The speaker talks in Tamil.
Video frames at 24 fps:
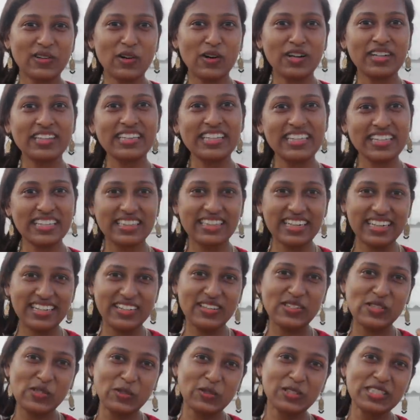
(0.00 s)
குழந்தைங்க
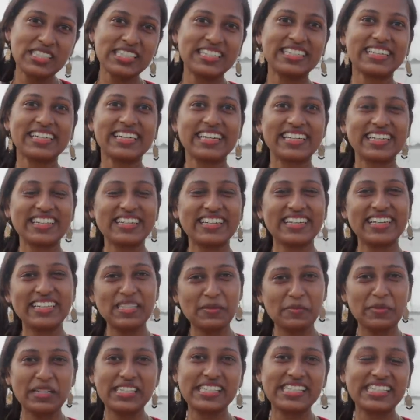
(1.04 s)
தலையை சுரிஞ்சிட்டு இருக்கிறது
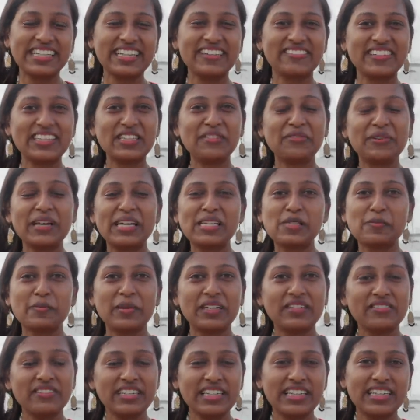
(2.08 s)
அந்த பிரச்சனையை வந்து ஃபேஸ்
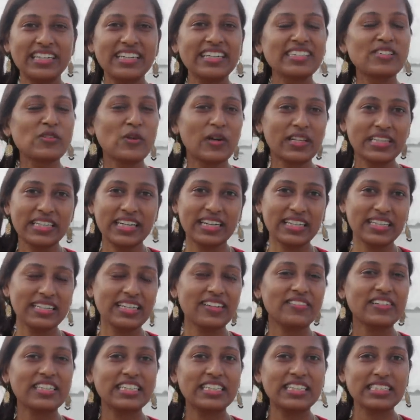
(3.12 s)
பண்ணுவீங்க ஸோ அதனால
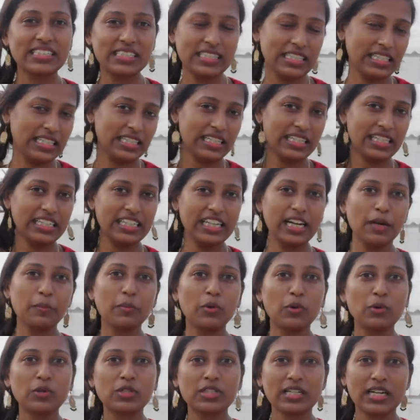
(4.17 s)
தான் வந்து சரி தனியாக
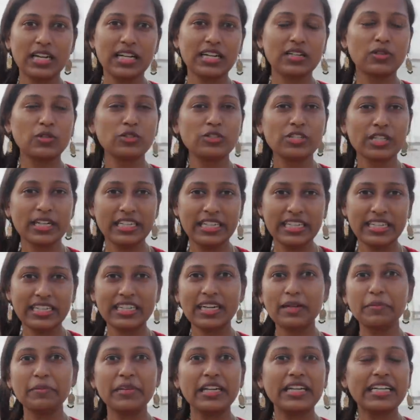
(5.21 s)
போட்டுடலாம் கொஞ்சம்
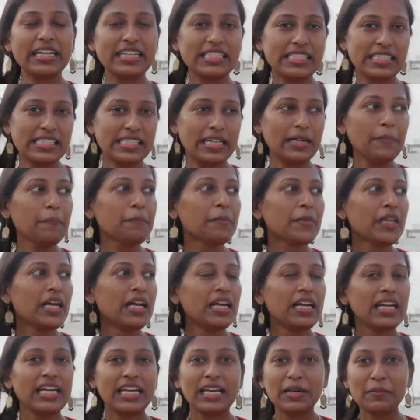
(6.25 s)
கிளியராக அப்படின்னு நினச்சேன்
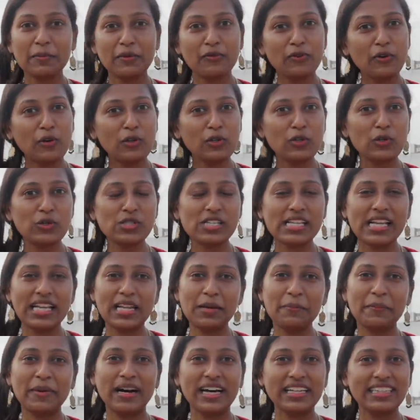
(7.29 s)
இப்போ ஃபோட்டோஸ்
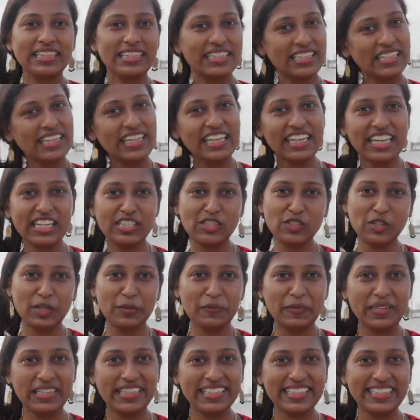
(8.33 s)
எல்லாம் பார்த்துட்டு நீங்கள்
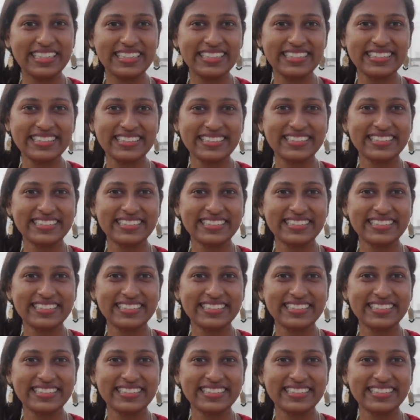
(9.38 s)
என்ஜாய் பண்ணுங்கள்